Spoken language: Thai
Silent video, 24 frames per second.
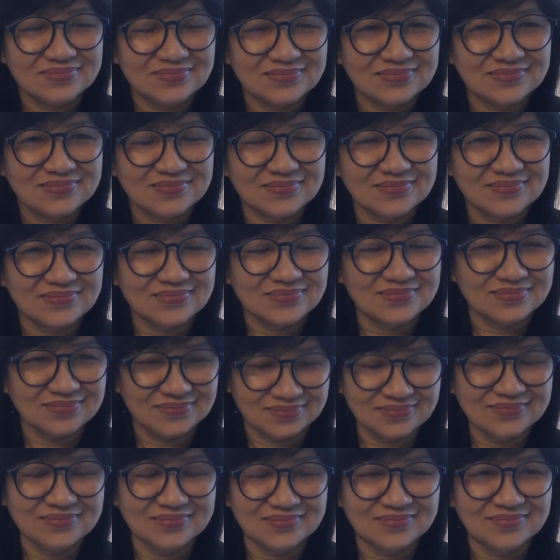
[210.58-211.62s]
ในฐานะ
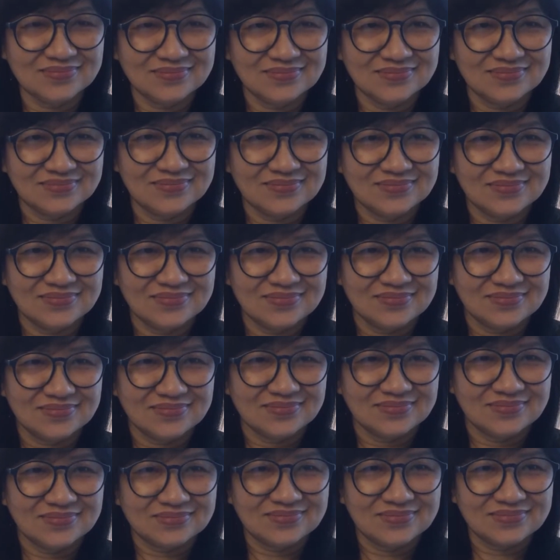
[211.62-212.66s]
ที่เราทำงานนัก
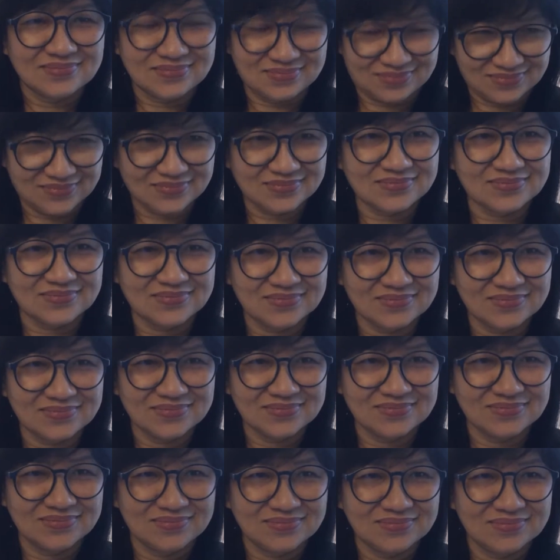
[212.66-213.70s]
วิจัยและยืนยันว่า
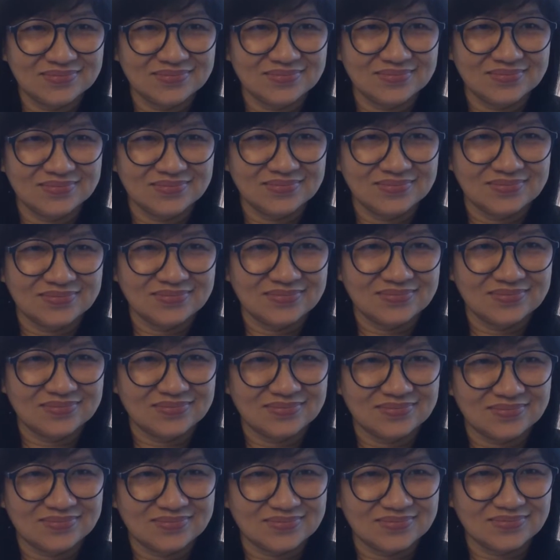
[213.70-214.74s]
มันสู้ได้เนี่ย
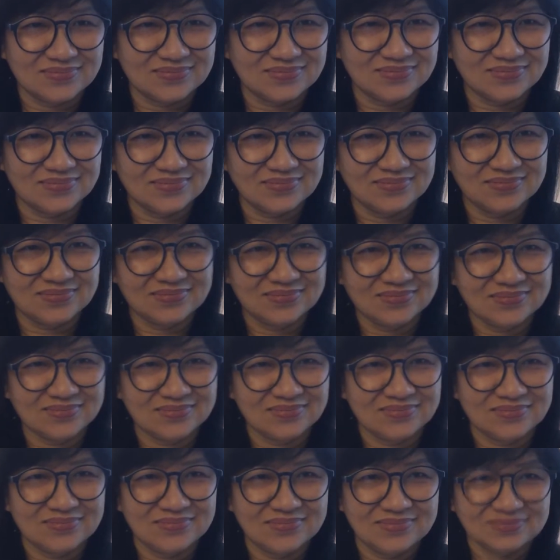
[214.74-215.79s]
จะย้ำให้
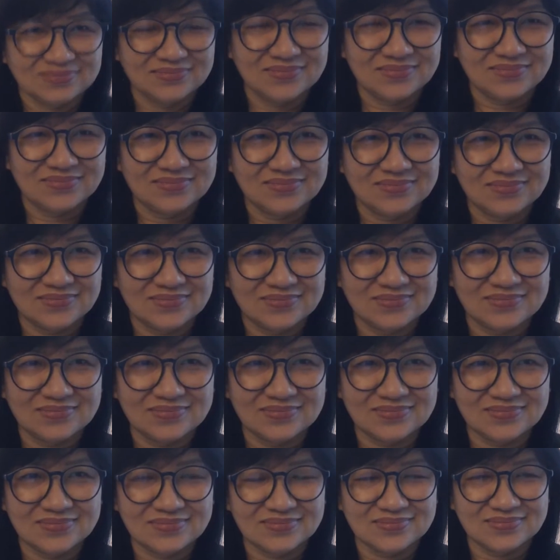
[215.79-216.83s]
ผู้บริโภค
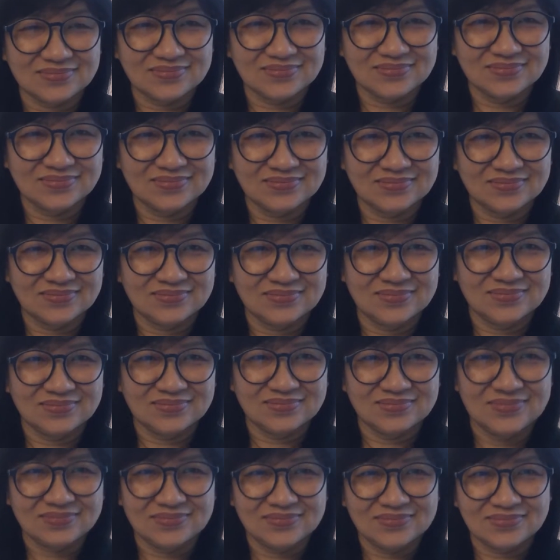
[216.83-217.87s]
มาอุดหนุนสินค้า
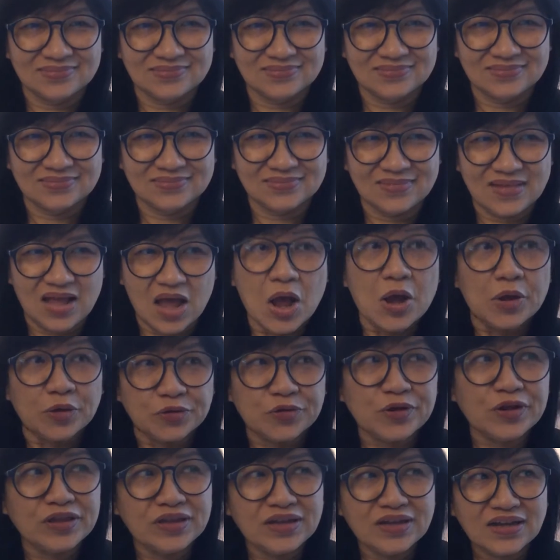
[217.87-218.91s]
ไทยยังไงได้
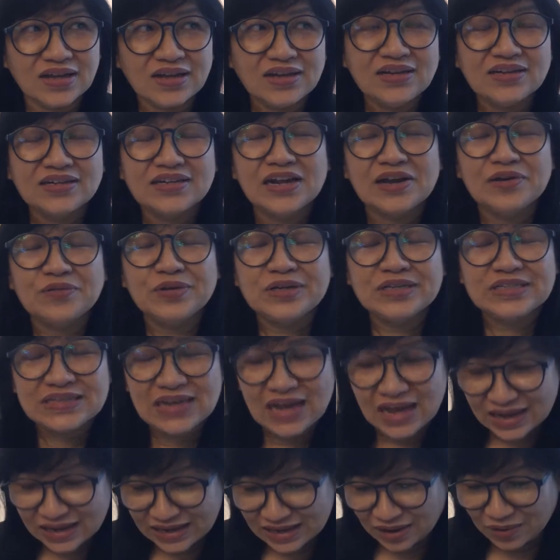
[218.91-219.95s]
ส่วนหนึ่งก็คือนักวิ
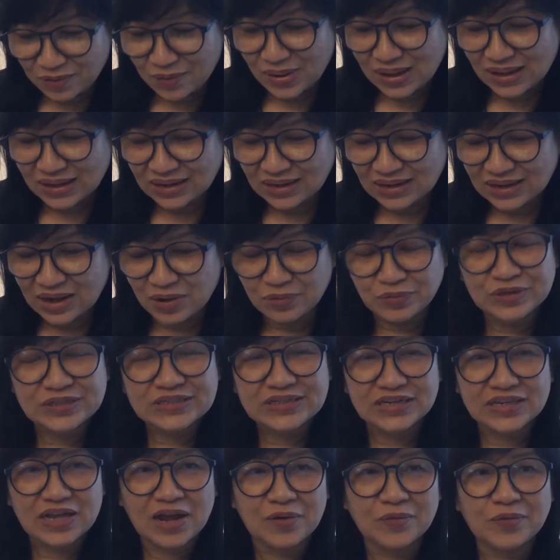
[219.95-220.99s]
จัยอย่างว่าเราวิ
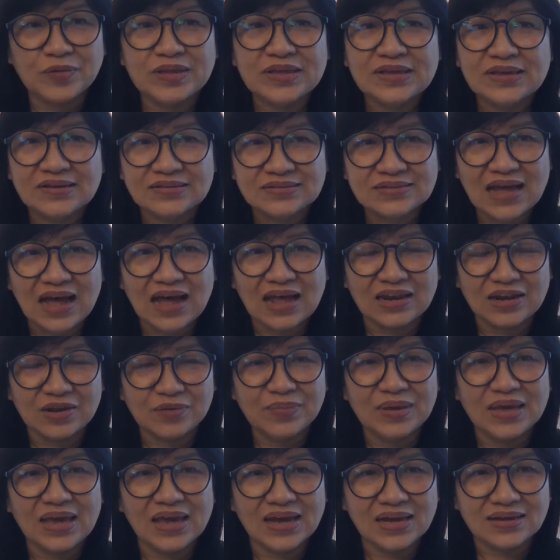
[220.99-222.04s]
จัยทางวิทยาศาสตร์ เรา
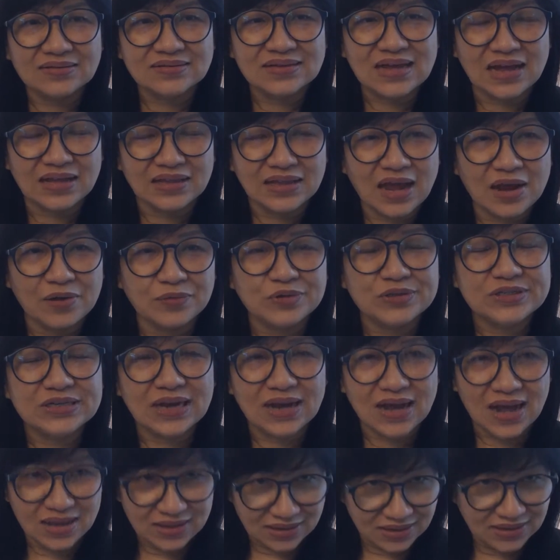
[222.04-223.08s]
มีเอกสารทางวิชา
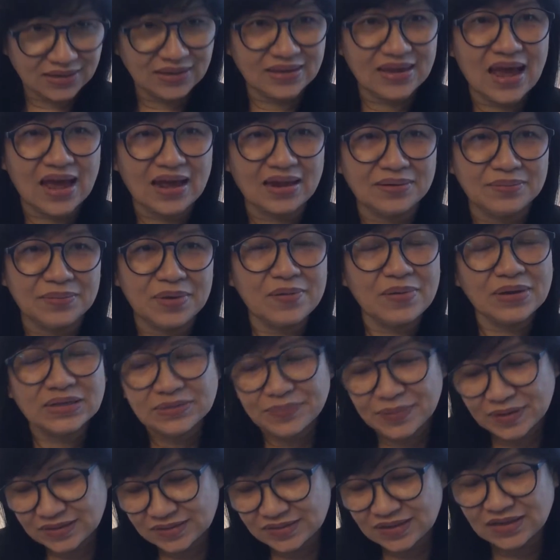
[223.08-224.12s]
การยืนยัน ไม่ว่าจะ
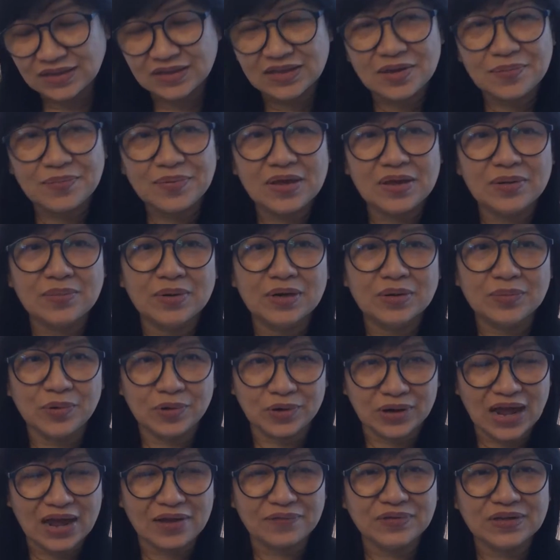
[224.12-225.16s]
เป็นสิ่งตีพิมพ์หรือผล
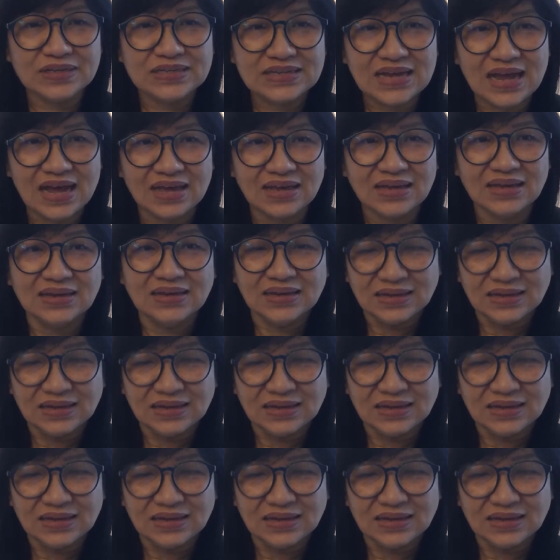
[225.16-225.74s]
งานวิจัย